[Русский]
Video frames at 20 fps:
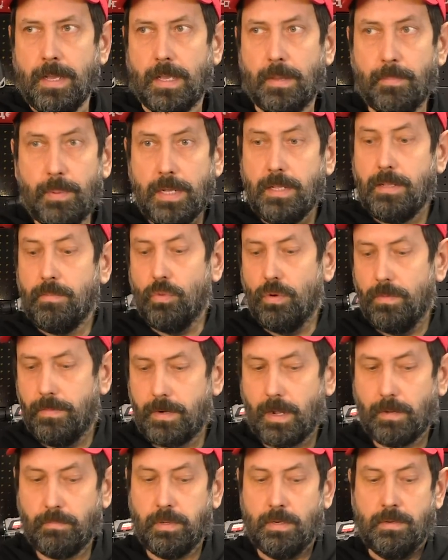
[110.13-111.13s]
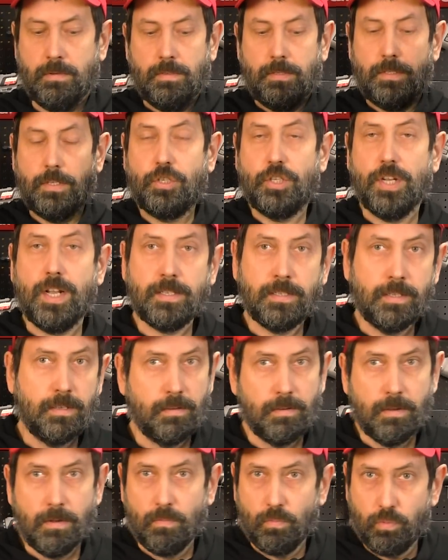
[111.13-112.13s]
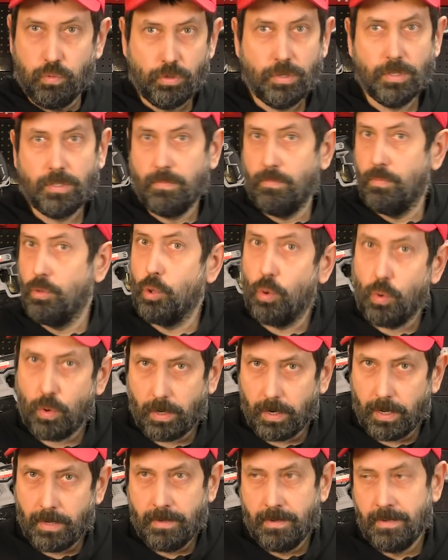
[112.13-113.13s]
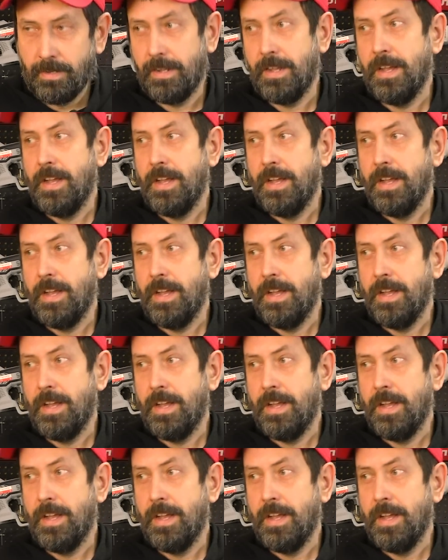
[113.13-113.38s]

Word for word: И поэтому, как бы, сейчас будет много